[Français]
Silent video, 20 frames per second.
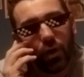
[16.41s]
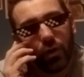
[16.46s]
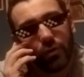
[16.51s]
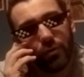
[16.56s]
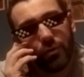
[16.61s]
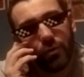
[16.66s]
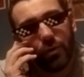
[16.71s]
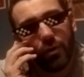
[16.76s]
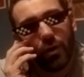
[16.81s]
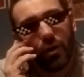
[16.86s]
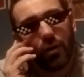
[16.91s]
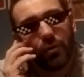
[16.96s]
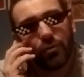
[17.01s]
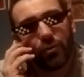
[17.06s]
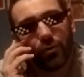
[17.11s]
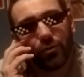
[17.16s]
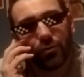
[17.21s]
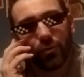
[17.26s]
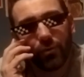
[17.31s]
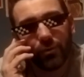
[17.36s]
de
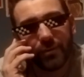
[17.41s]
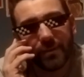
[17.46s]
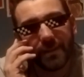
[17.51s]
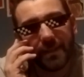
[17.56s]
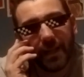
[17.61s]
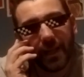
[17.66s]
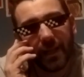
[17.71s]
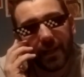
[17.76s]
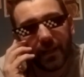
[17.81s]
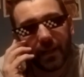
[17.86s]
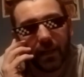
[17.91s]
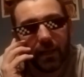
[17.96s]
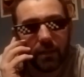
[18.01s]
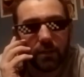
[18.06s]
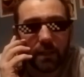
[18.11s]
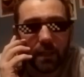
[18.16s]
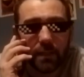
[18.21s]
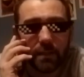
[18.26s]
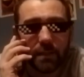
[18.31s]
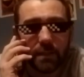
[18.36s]
Tonton Snake et
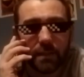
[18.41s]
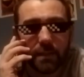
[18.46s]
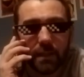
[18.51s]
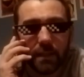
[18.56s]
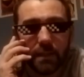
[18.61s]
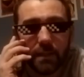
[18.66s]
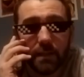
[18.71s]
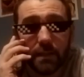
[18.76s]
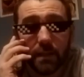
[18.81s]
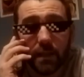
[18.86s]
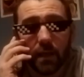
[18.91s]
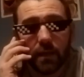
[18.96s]
Tati Sedi.